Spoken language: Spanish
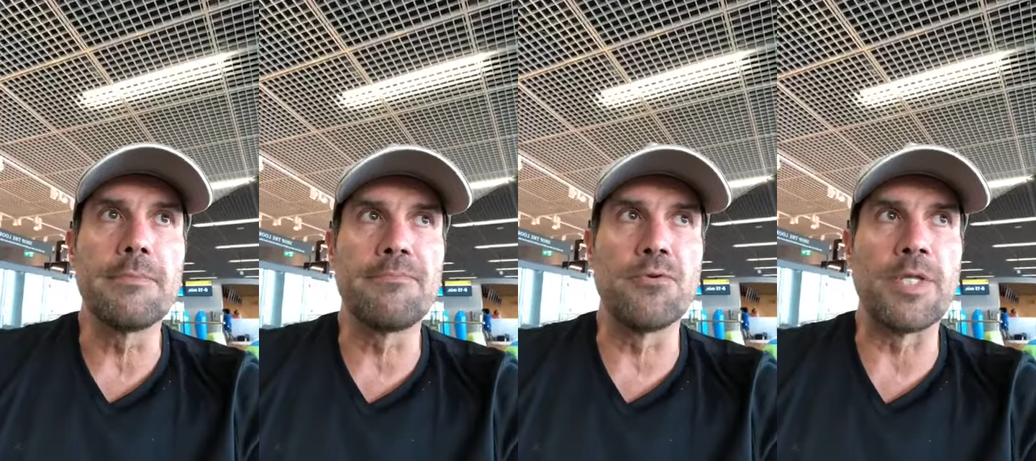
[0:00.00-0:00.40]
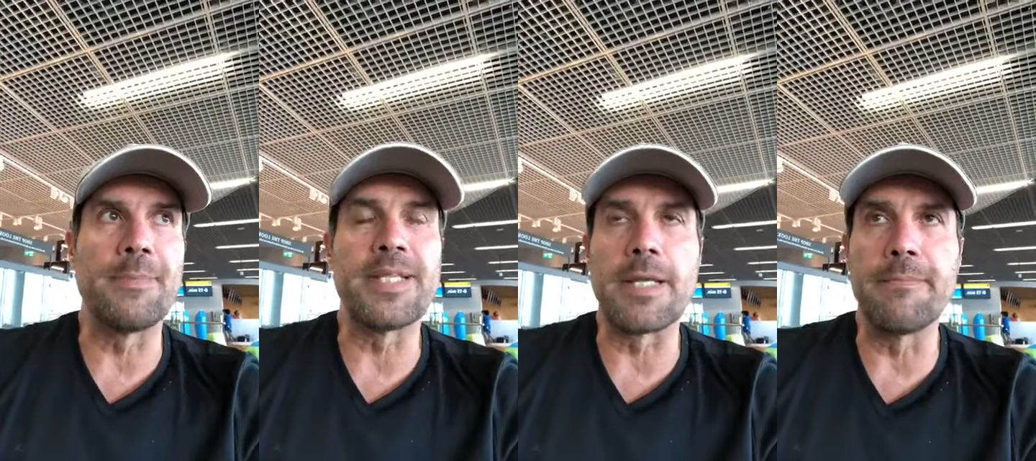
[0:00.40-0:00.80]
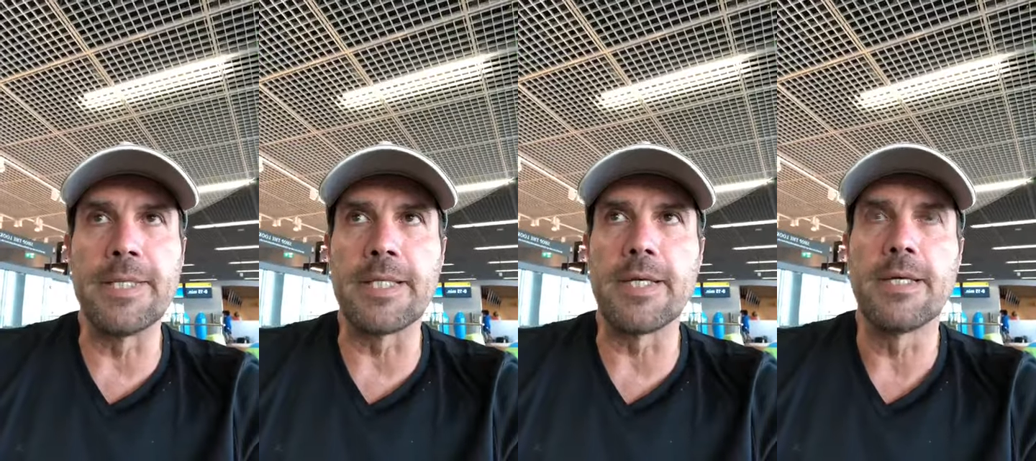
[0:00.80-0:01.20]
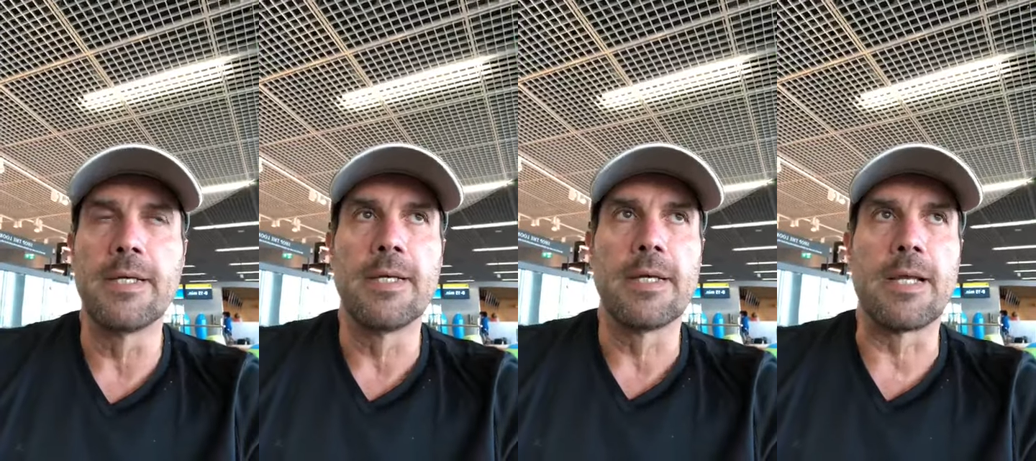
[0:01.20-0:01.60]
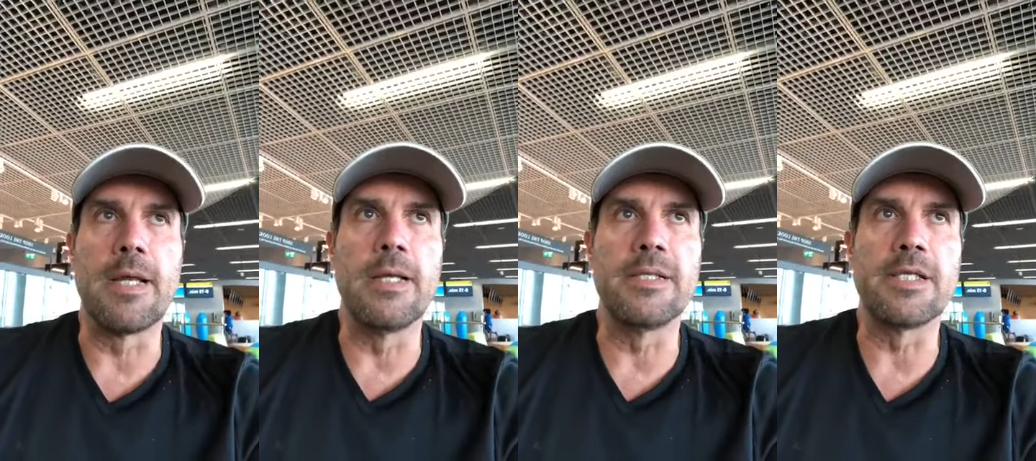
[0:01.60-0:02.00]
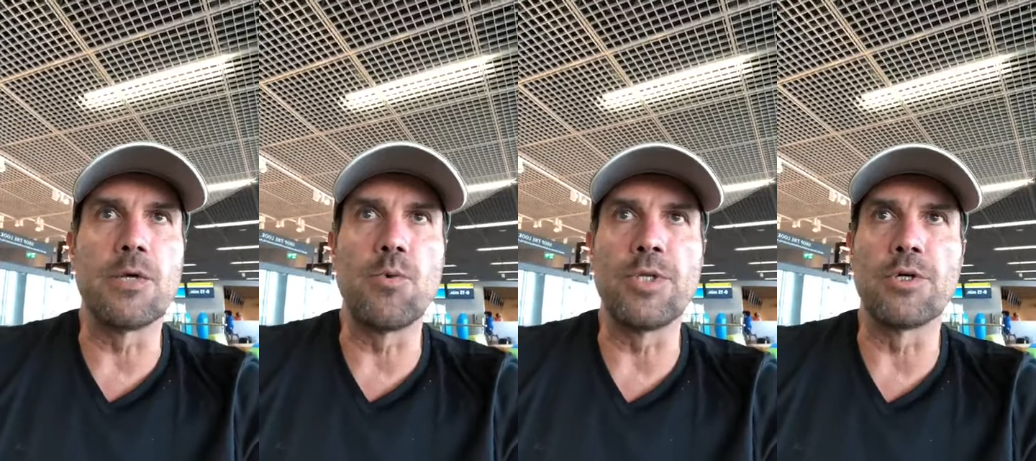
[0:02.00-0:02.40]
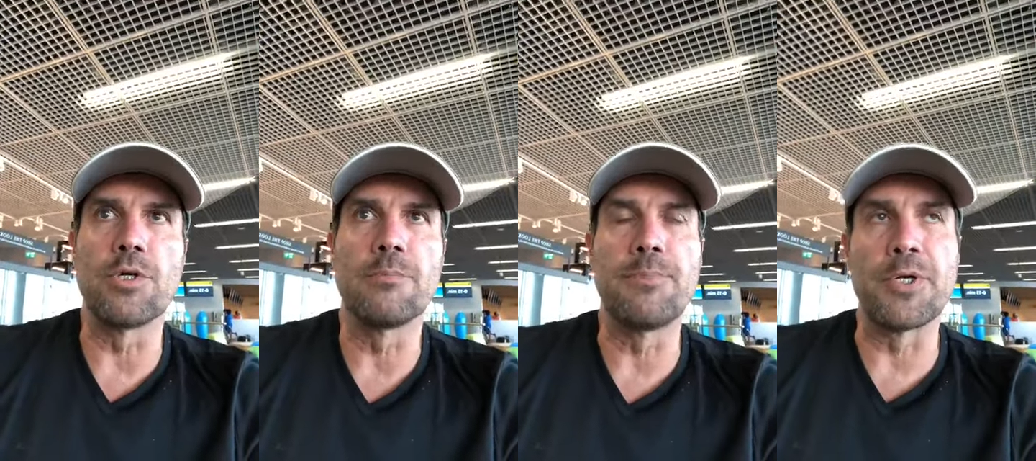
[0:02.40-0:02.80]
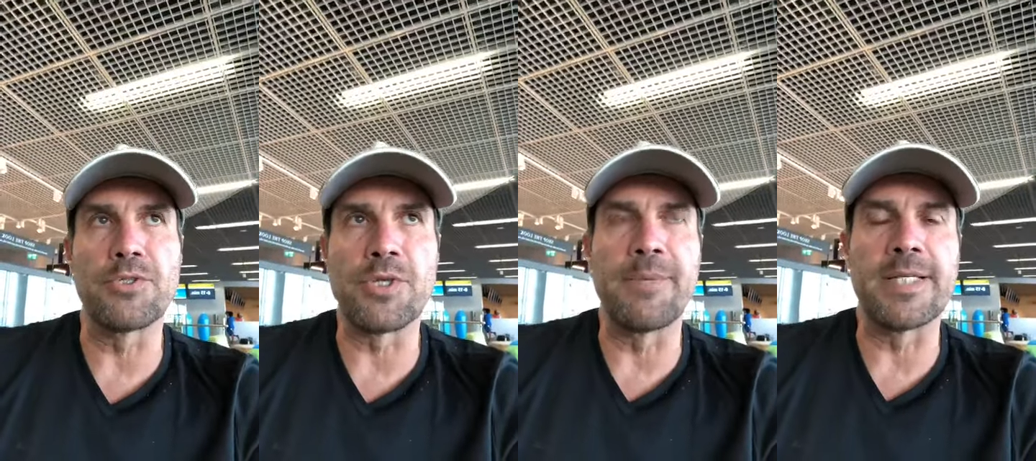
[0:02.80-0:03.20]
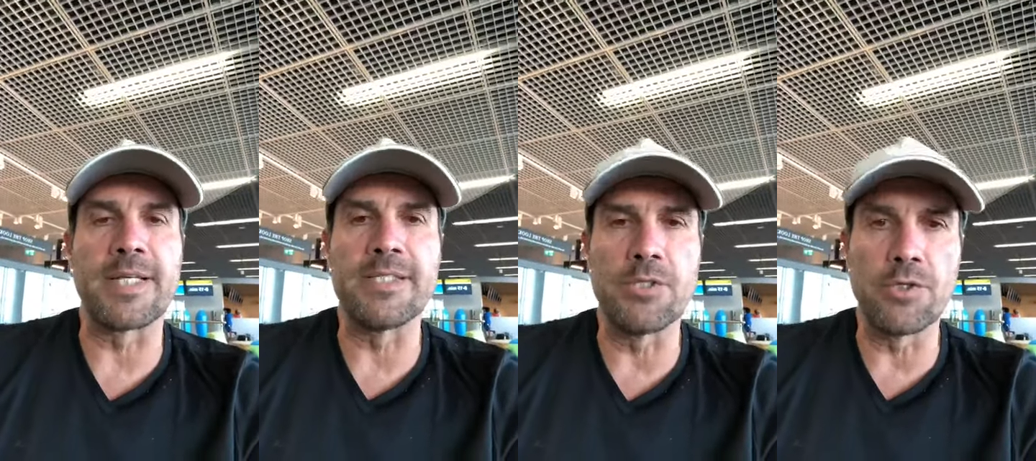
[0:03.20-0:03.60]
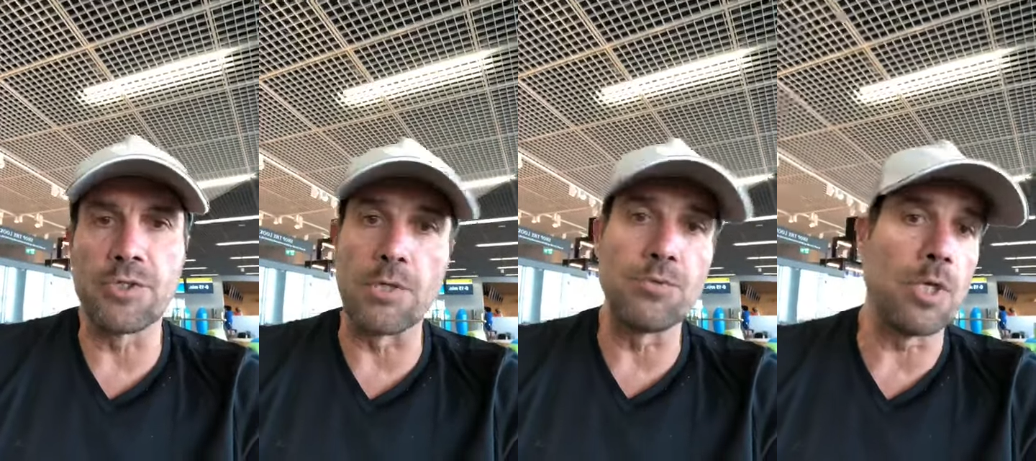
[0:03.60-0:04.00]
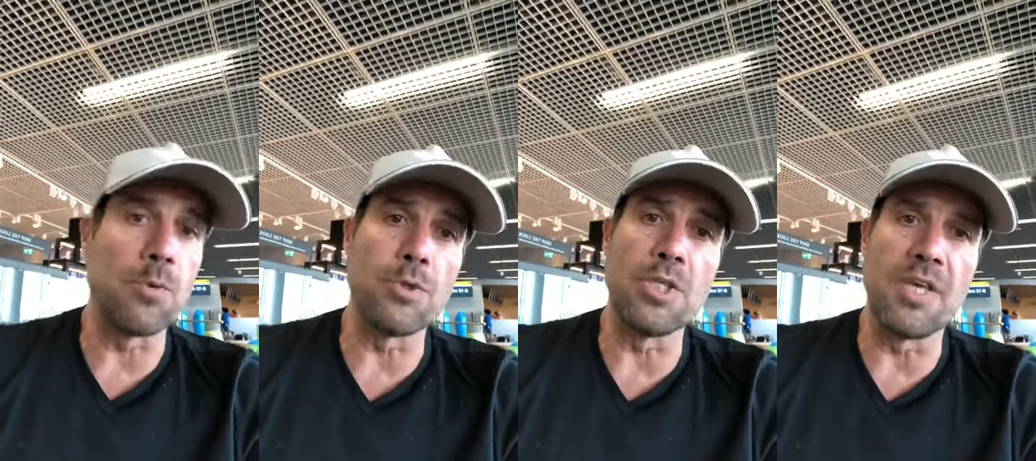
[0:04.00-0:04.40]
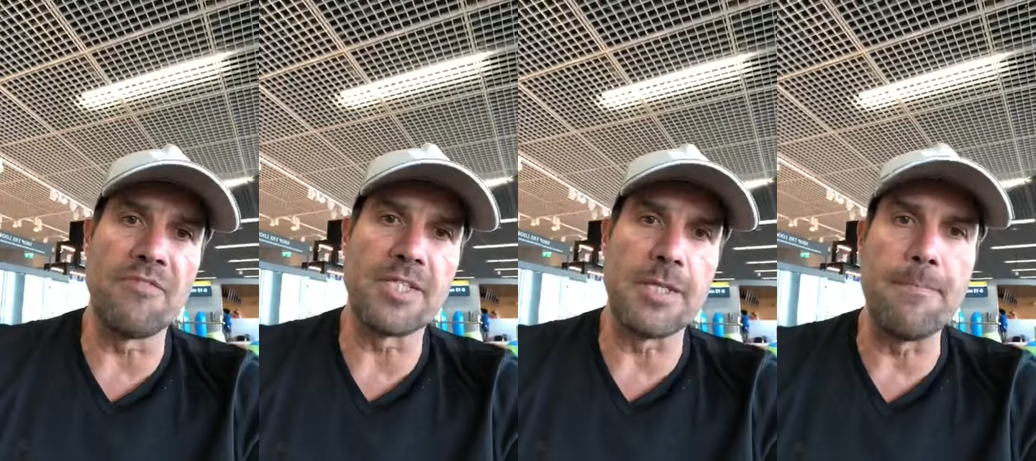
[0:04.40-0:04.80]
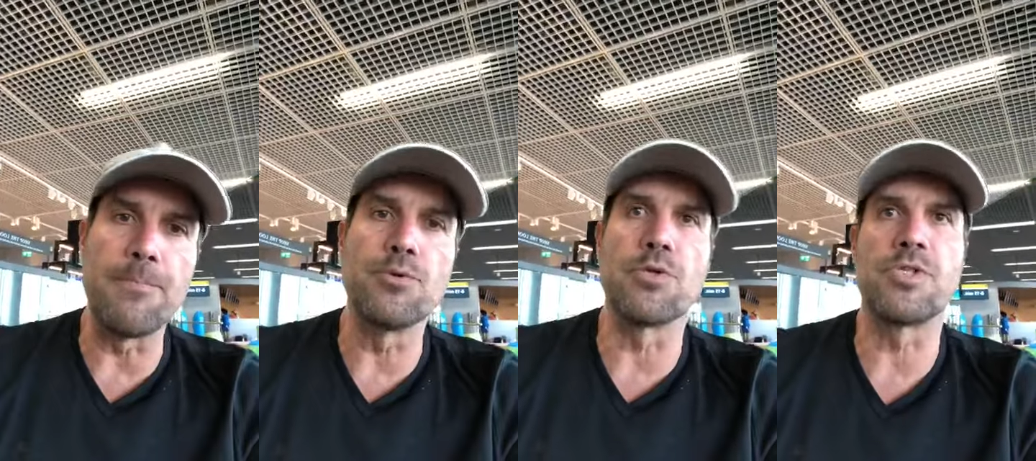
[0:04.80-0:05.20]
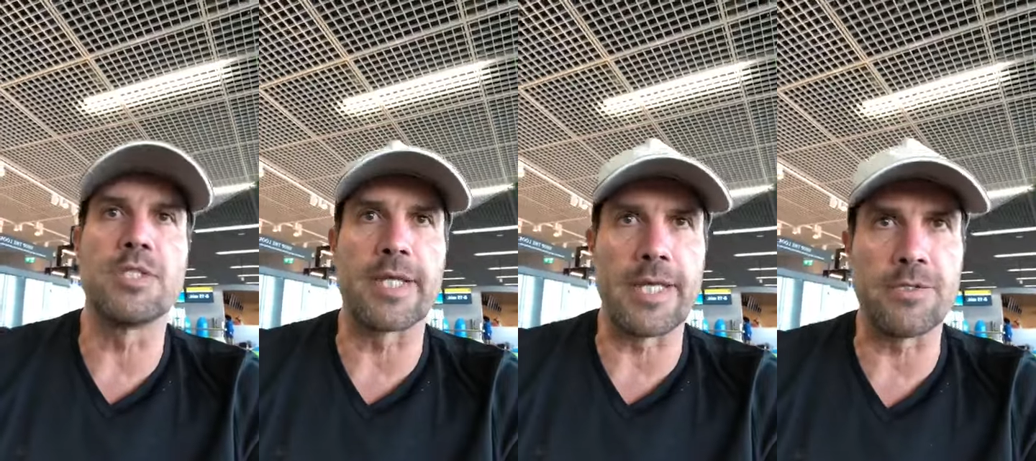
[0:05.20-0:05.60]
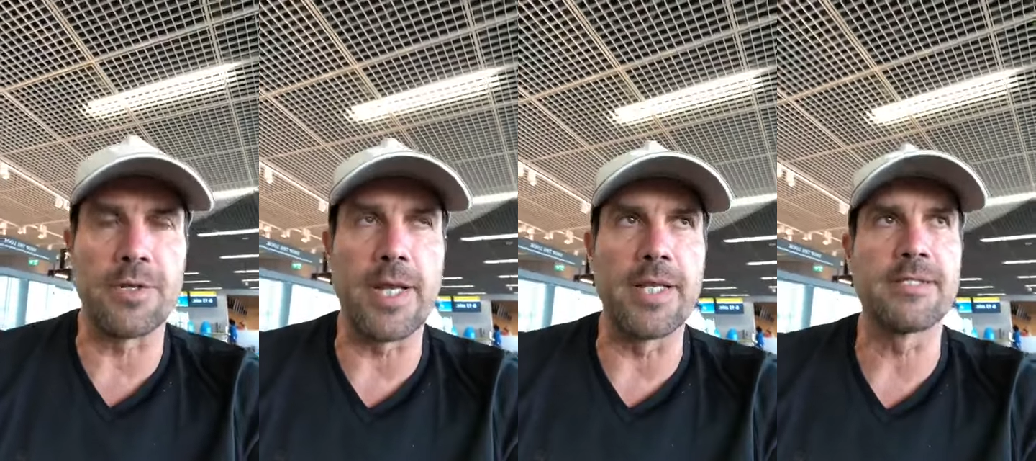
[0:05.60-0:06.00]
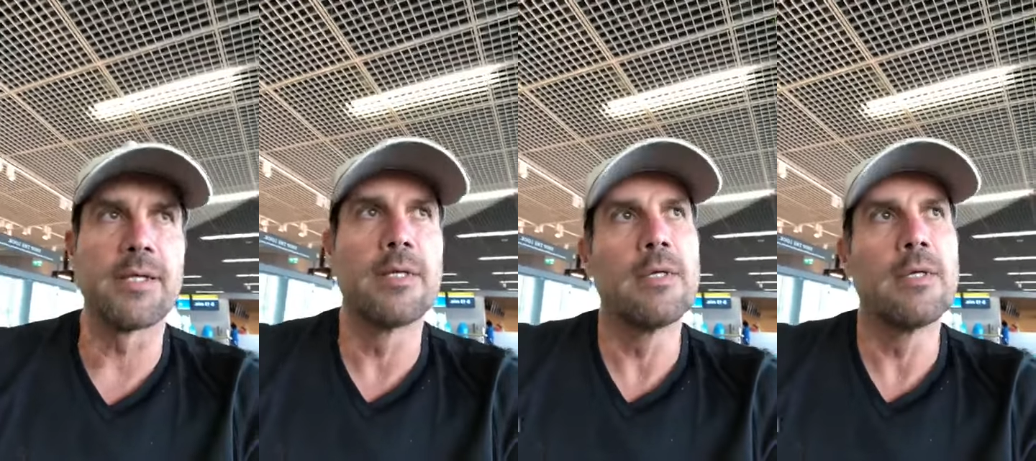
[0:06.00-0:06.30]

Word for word: fundamentalmente que el circuito, por eso se llama de transición, sea un circuito ITF sin puntos internacionales.